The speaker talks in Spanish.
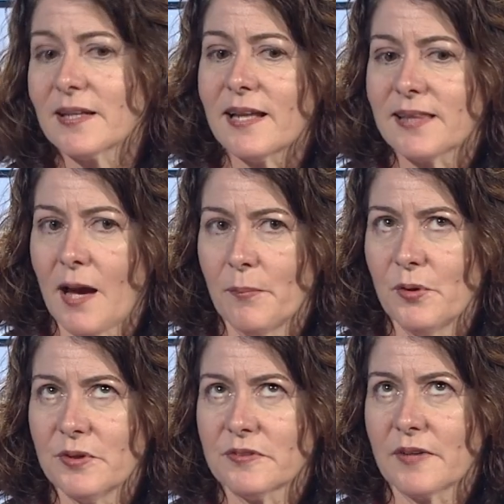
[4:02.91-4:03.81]

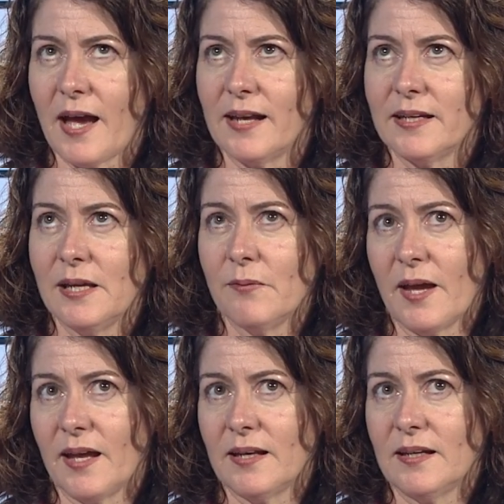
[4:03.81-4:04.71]
tratamos al
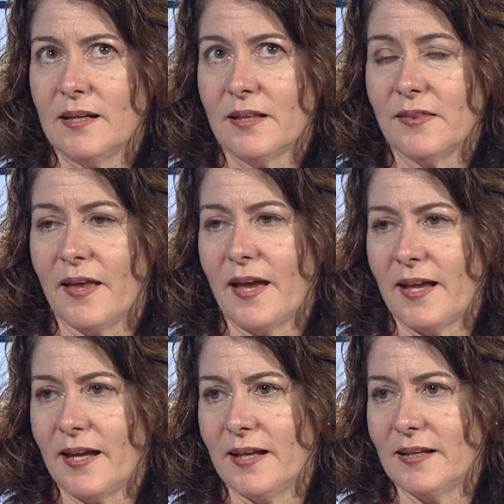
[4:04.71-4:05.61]
nivel
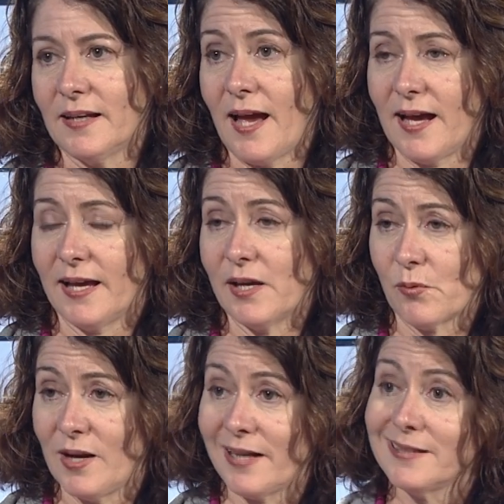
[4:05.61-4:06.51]
de la
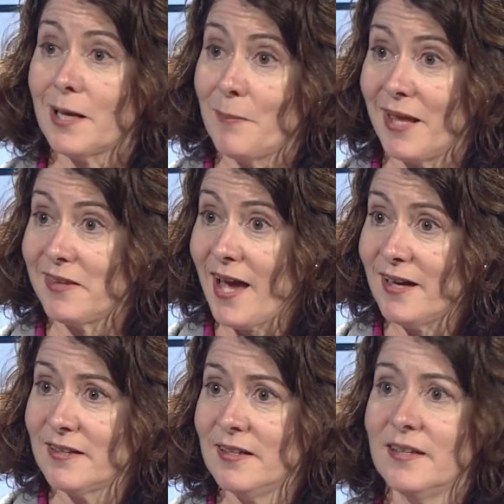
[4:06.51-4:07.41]
escuela
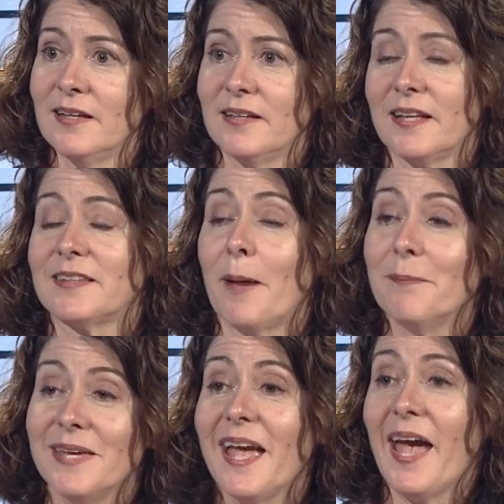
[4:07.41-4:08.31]
intermedia de
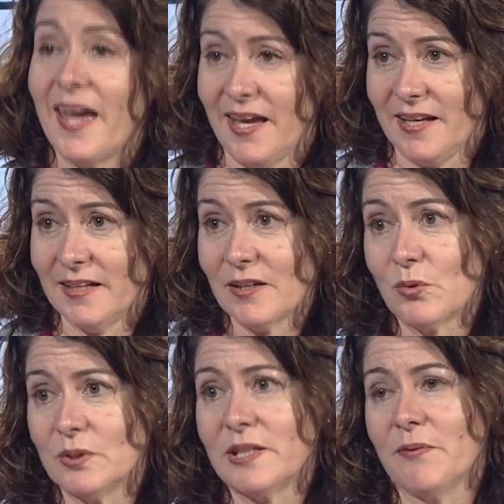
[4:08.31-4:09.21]
también
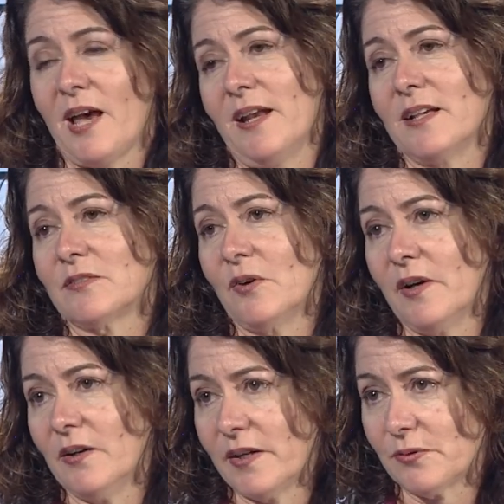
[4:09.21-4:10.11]
cultivar eso
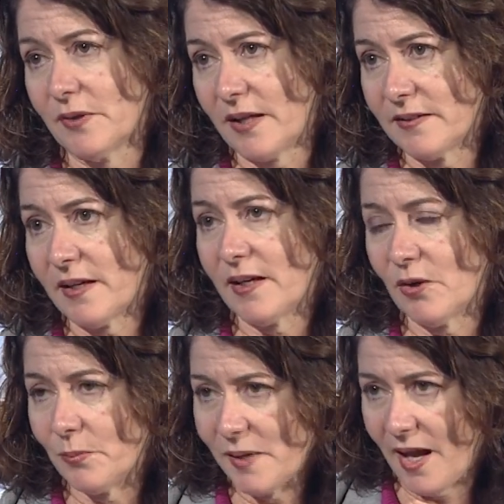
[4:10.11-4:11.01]
en los estudiantes que
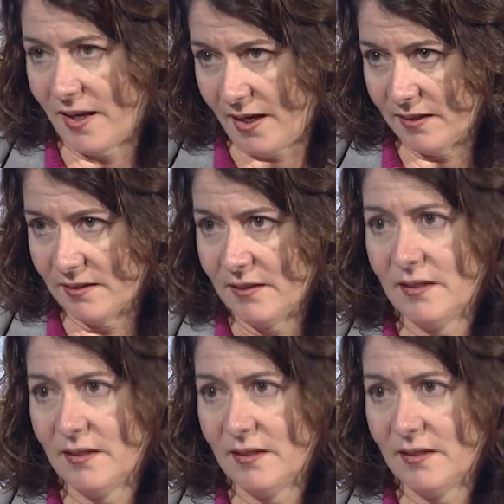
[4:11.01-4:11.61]
nos vienen.